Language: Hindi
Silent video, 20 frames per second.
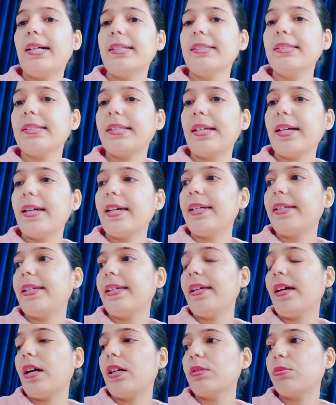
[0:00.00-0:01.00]
आज क्या है
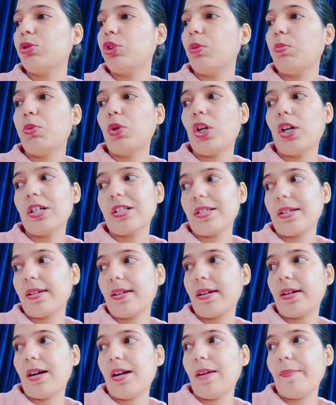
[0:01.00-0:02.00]
कि आज मुझे बहुत
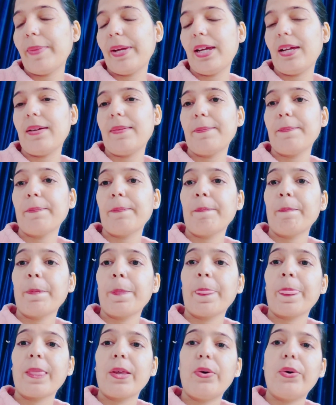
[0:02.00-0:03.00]
सारा काम है
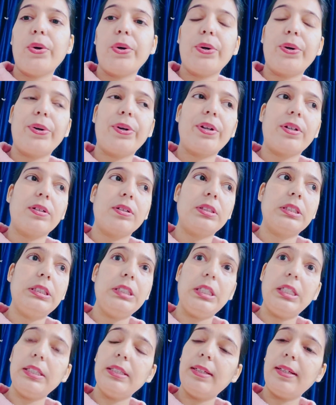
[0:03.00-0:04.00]
और
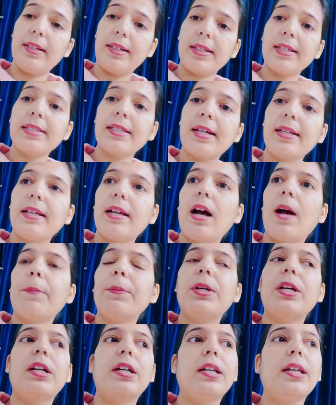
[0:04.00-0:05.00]
धीरे धीरे करके सारे
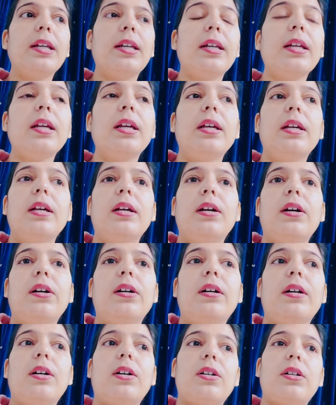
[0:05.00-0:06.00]
काम करने हैं
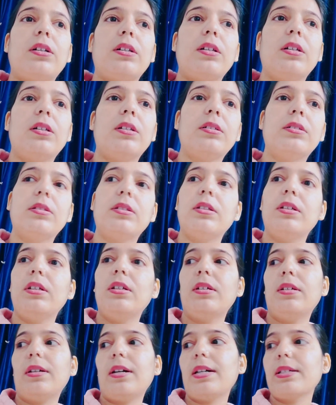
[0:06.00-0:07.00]
और
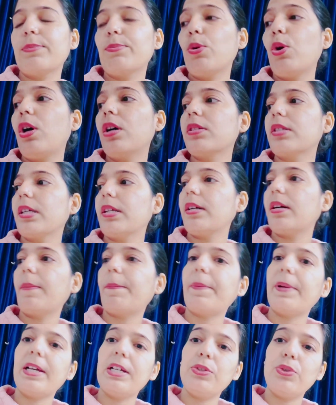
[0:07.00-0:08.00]
आज बहुत सारा
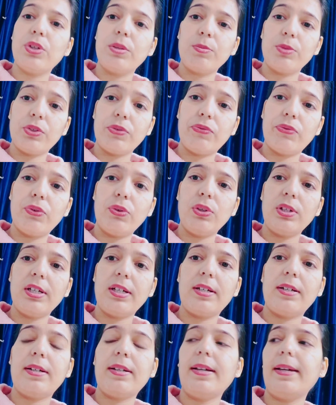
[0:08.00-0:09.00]
कपड़ा है जो कि मुझे
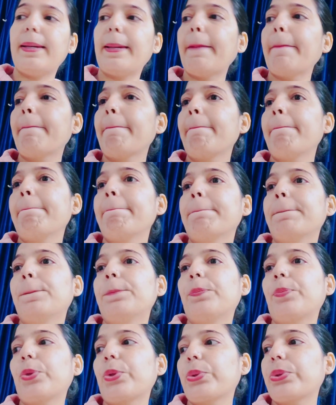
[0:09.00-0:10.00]
फोल्ड करना है
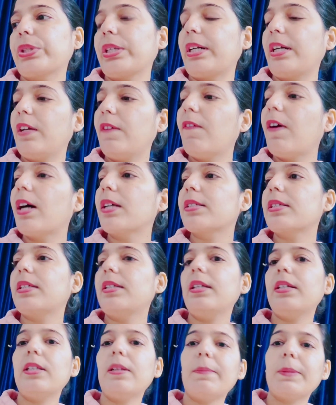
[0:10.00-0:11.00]
साड़ी वाश
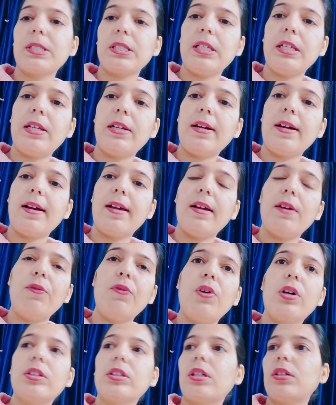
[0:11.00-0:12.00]
किए थे मशीन लगाया
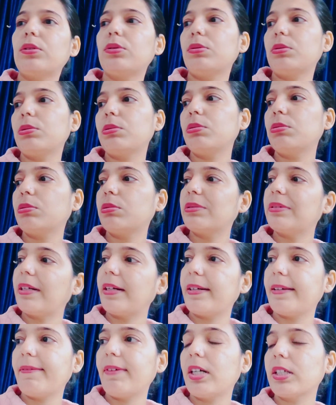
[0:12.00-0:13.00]
हुआ था तो
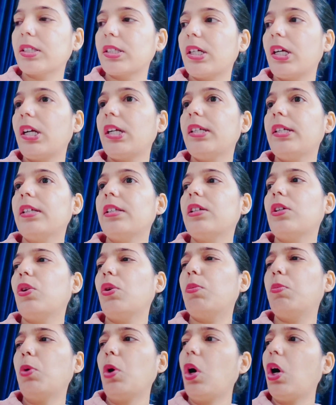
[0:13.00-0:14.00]
साड़ी वाश कर लिए
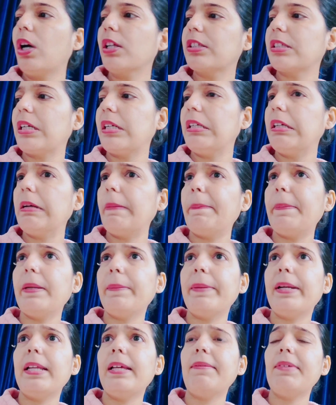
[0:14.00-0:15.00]
थे और बहुत सारे
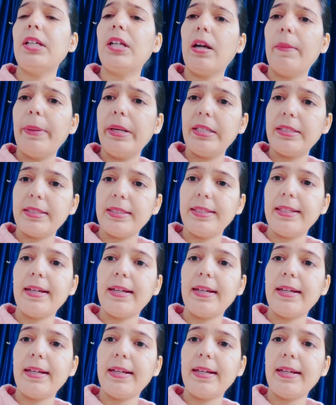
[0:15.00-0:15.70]
कपड़े मैंने अभी कबट